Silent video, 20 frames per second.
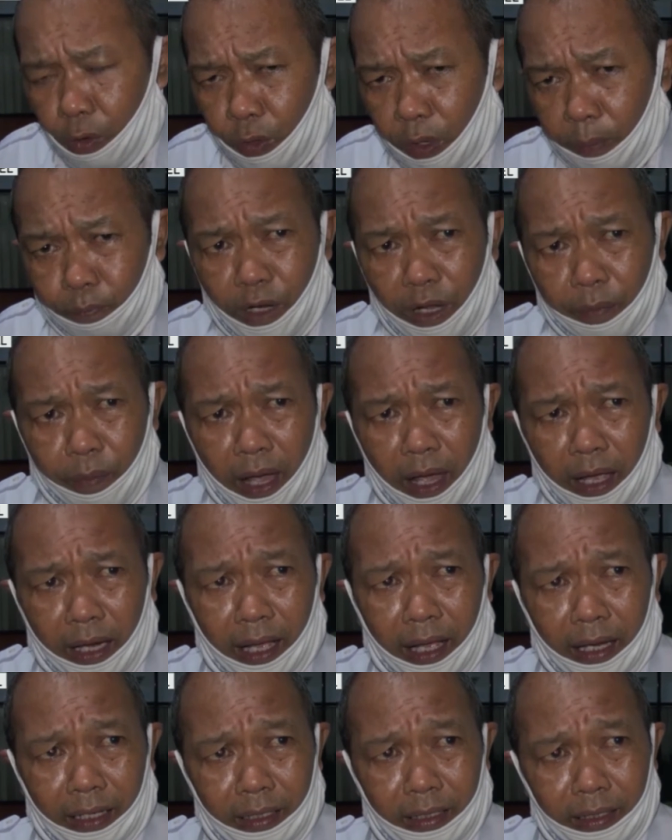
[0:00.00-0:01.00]
web
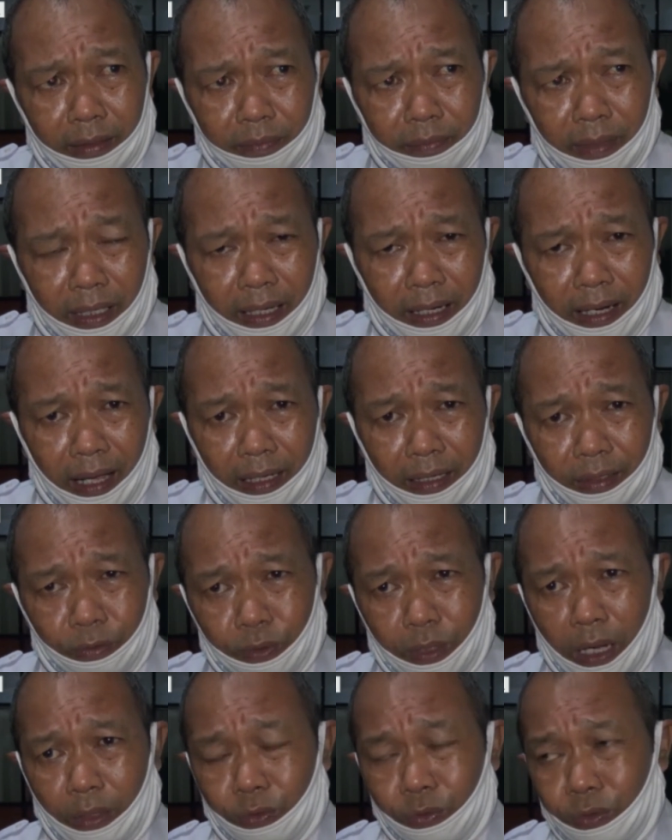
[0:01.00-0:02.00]
DPR RI mengenai
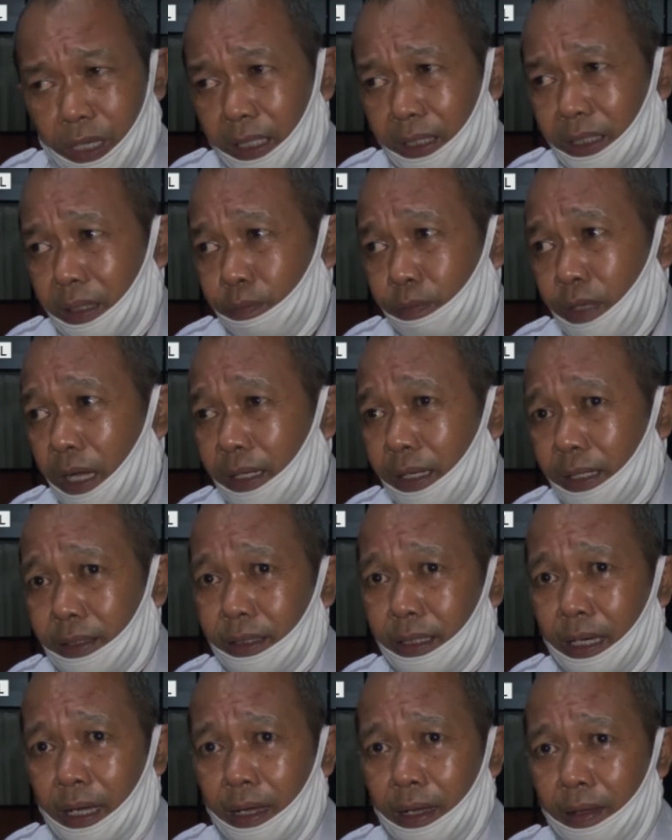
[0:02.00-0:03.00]
Undang-Undang Cipta
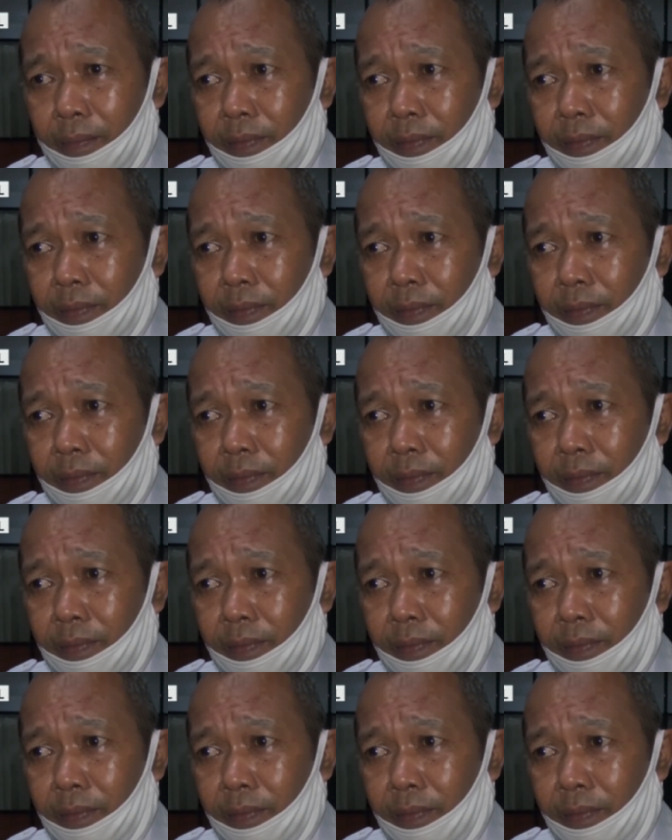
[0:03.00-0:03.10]
Kerja